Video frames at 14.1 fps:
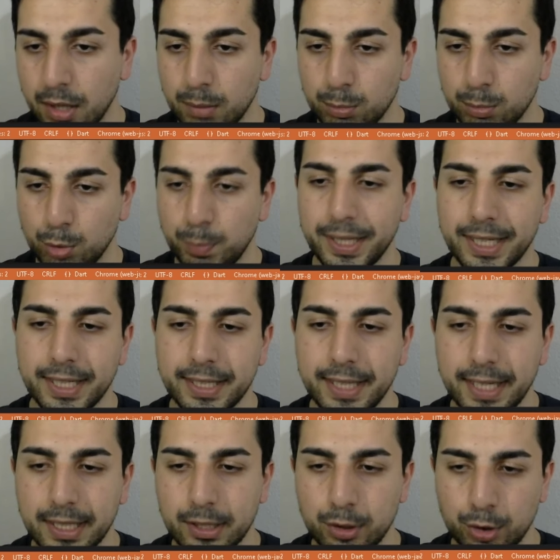Bu pakete
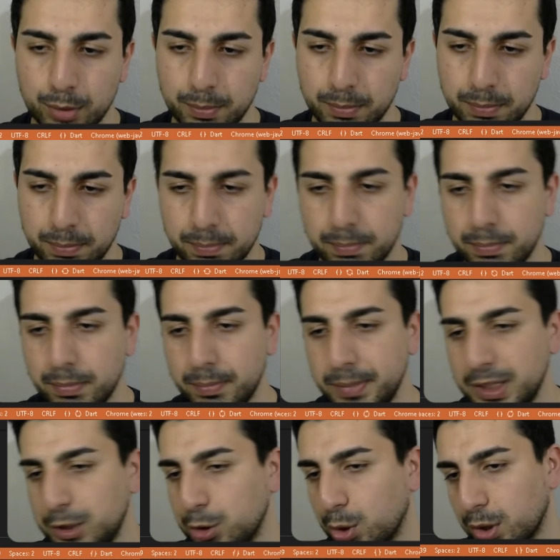ekliyorum.
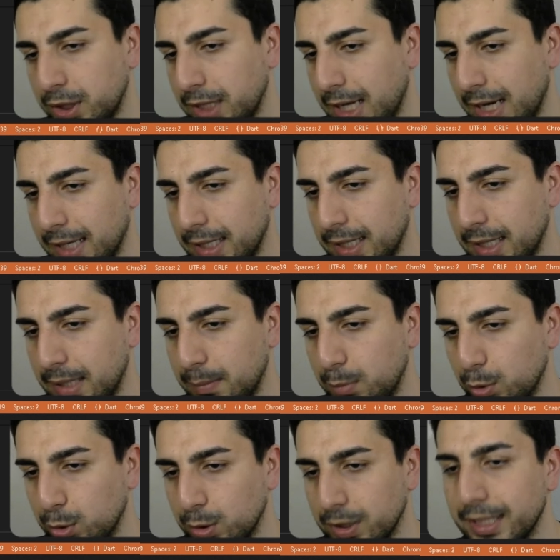Birçok yerde
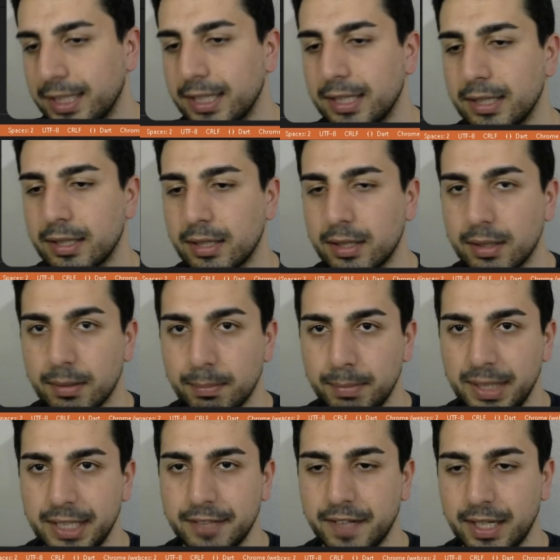bununla ilgili
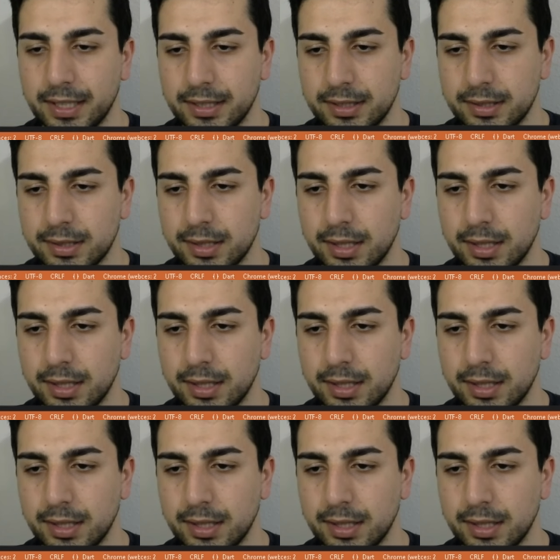bilgi vardır.